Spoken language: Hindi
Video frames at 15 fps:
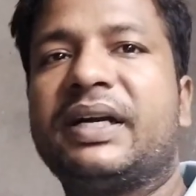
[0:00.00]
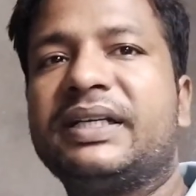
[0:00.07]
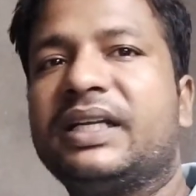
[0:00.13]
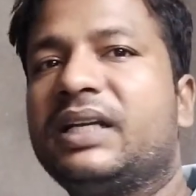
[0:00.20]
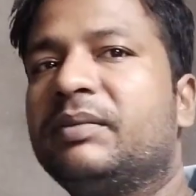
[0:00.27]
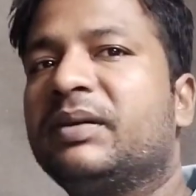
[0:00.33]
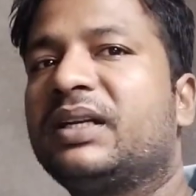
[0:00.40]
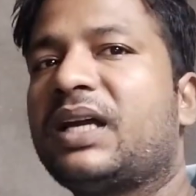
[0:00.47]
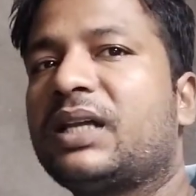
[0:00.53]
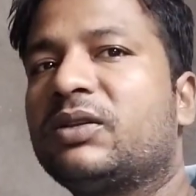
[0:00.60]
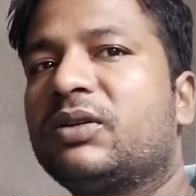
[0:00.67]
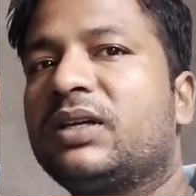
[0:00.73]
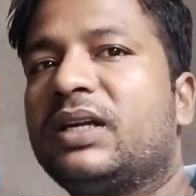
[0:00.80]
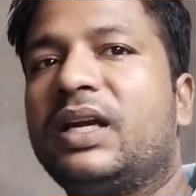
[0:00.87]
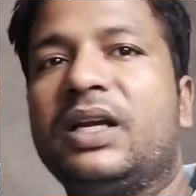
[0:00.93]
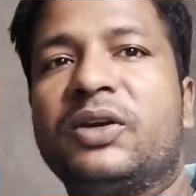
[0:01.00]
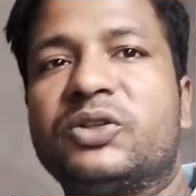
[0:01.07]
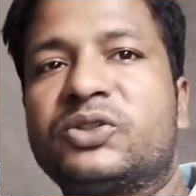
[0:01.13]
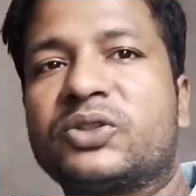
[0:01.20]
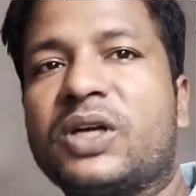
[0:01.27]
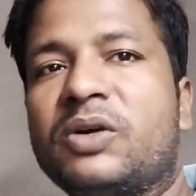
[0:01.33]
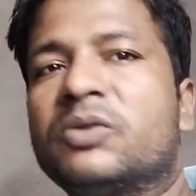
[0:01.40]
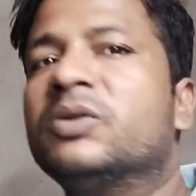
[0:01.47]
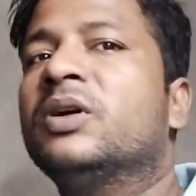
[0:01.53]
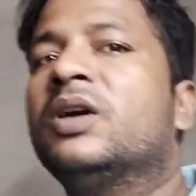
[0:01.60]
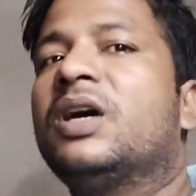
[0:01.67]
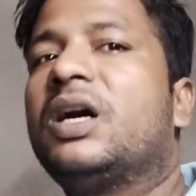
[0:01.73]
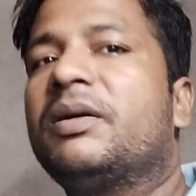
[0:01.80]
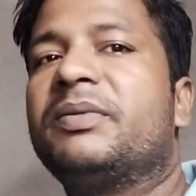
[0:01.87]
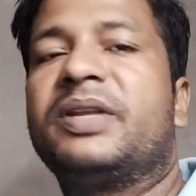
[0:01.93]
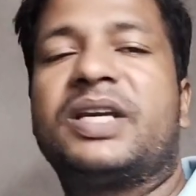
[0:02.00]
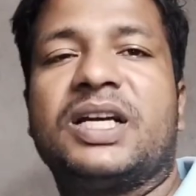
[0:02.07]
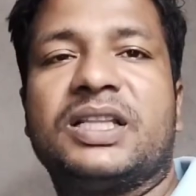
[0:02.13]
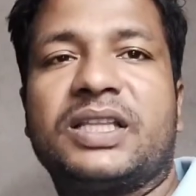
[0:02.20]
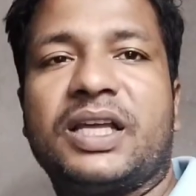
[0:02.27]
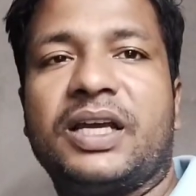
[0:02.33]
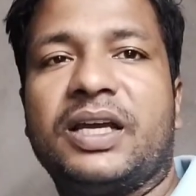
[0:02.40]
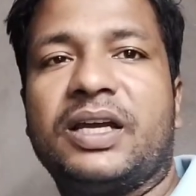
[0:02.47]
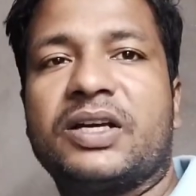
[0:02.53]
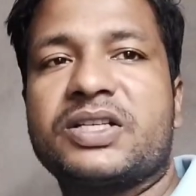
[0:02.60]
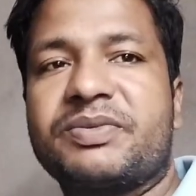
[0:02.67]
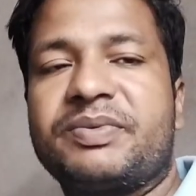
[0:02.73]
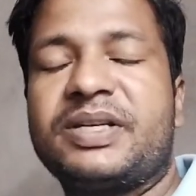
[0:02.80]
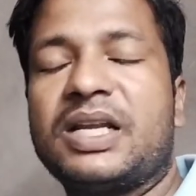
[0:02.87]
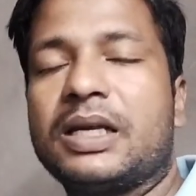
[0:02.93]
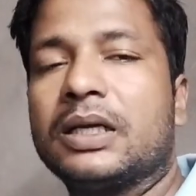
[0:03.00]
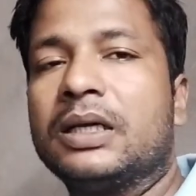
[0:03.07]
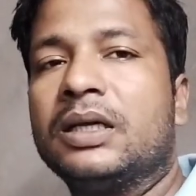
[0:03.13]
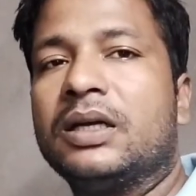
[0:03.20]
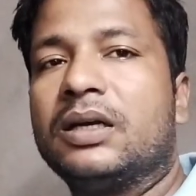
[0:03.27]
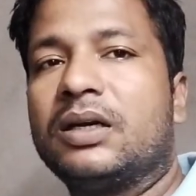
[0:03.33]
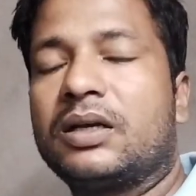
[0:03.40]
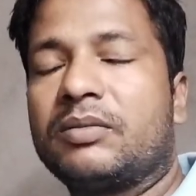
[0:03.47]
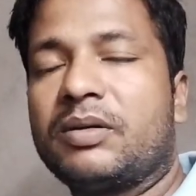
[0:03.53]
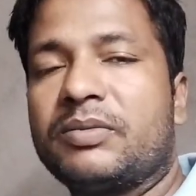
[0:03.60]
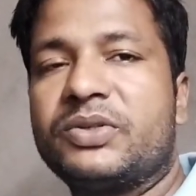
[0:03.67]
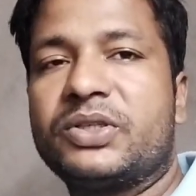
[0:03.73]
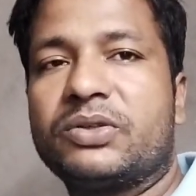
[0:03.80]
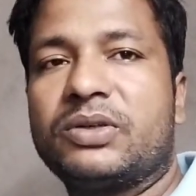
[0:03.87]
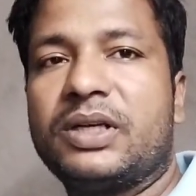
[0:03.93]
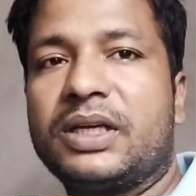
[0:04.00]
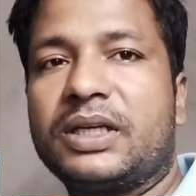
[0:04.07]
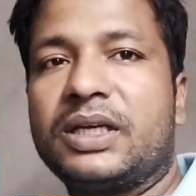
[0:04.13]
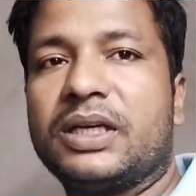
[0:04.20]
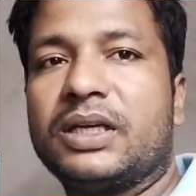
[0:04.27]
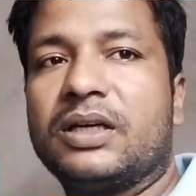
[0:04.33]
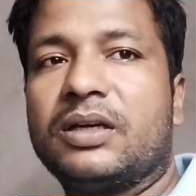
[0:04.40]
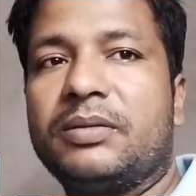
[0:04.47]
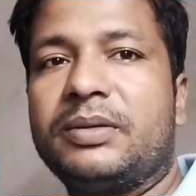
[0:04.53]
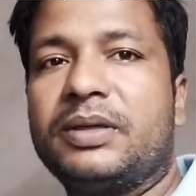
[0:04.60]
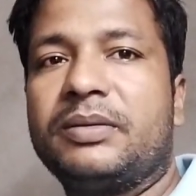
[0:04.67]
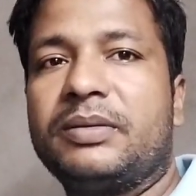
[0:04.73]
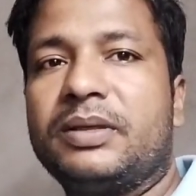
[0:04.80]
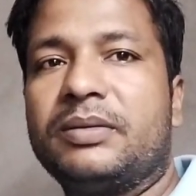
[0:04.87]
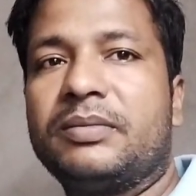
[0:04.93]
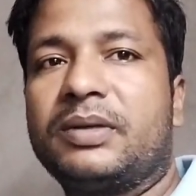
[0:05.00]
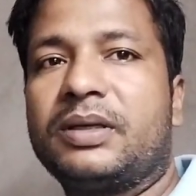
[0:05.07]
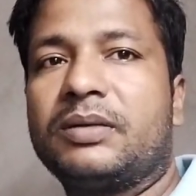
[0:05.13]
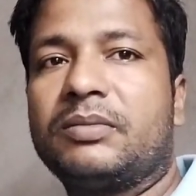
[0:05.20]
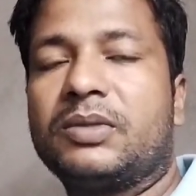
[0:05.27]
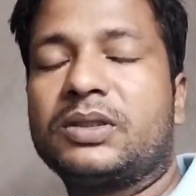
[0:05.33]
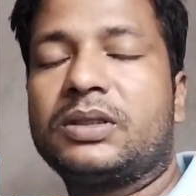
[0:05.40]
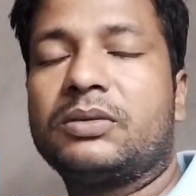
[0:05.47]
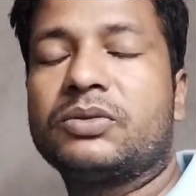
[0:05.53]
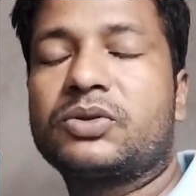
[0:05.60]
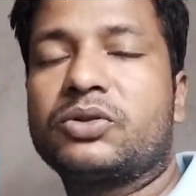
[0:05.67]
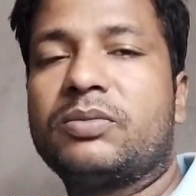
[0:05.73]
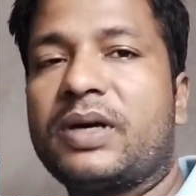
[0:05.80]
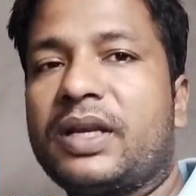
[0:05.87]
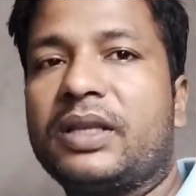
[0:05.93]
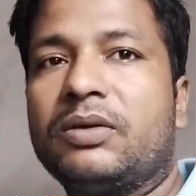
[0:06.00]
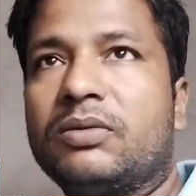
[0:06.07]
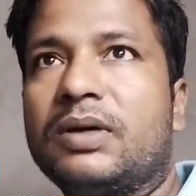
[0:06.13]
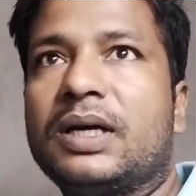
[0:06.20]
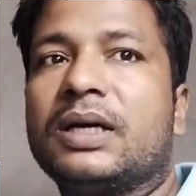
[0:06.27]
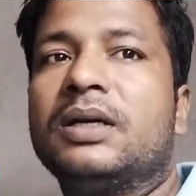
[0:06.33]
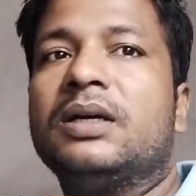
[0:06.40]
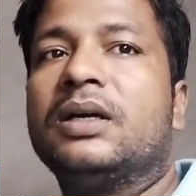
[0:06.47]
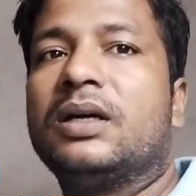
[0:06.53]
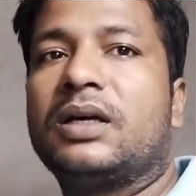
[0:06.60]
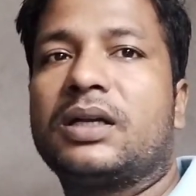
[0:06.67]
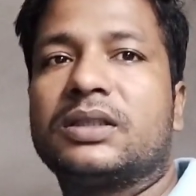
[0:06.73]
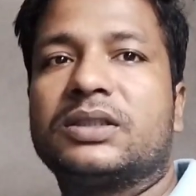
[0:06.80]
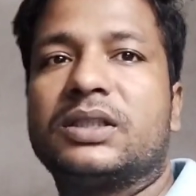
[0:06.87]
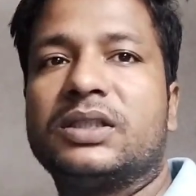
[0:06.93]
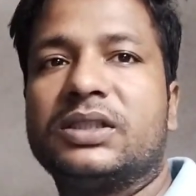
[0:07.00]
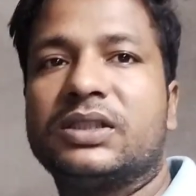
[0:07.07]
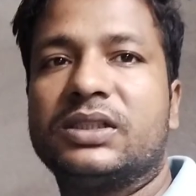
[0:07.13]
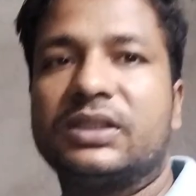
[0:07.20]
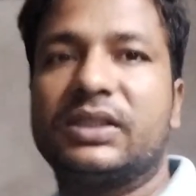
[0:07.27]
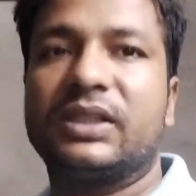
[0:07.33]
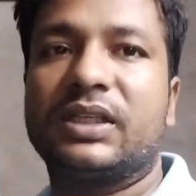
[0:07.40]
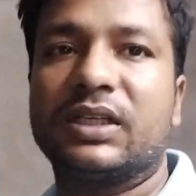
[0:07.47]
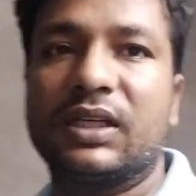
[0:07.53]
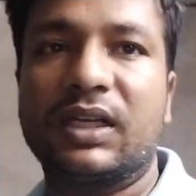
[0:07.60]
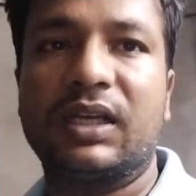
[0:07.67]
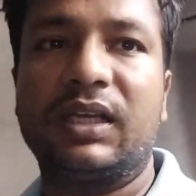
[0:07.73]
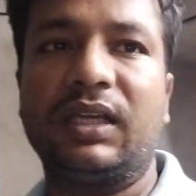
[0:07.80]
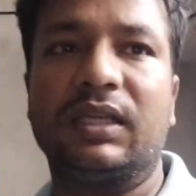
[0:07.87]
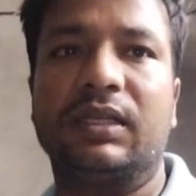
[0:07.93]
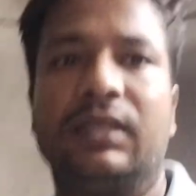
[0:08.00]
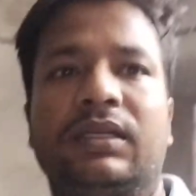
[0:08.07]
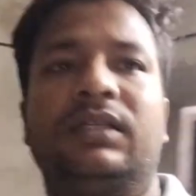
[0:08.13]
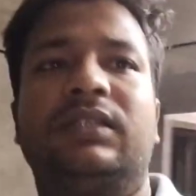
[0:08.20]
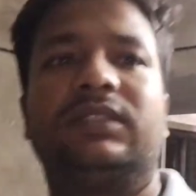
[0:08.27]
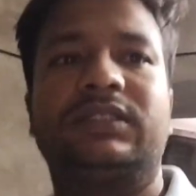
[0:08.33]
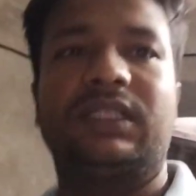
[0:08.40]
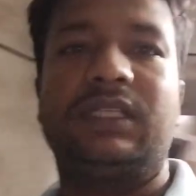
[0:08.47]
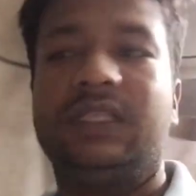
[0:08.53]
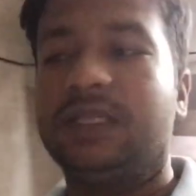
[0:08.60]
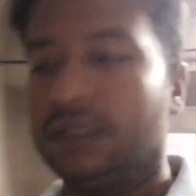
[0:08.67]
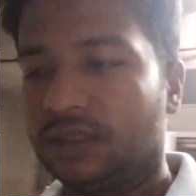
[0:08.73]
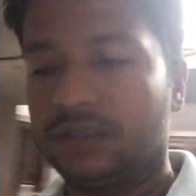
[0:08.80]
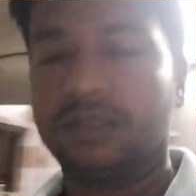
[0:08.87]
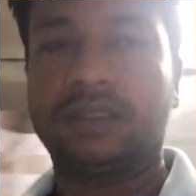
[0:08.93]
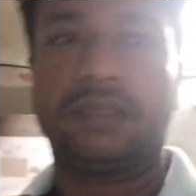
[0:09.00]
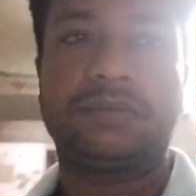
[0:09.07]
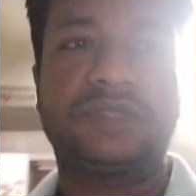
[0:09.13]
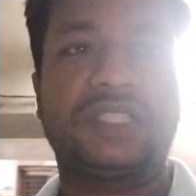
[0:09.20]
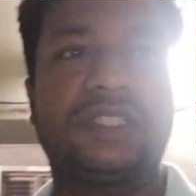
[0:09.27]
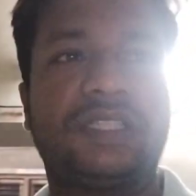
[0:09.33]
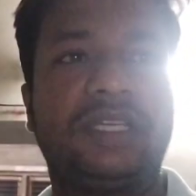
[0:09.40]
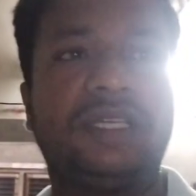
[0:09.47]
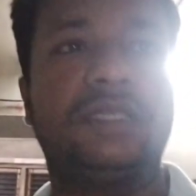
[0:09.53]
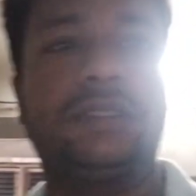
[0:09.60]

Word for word: फाइनली मैं नहा के रेडी हो चुका हूँ अब निकलते हैं हॉस्पिटल और मम्मी जी को लेके अभी भी मैंने मतलब सुबह नहीं हुआ और जल्दी जल्दी निकलना है चलिए अब चलते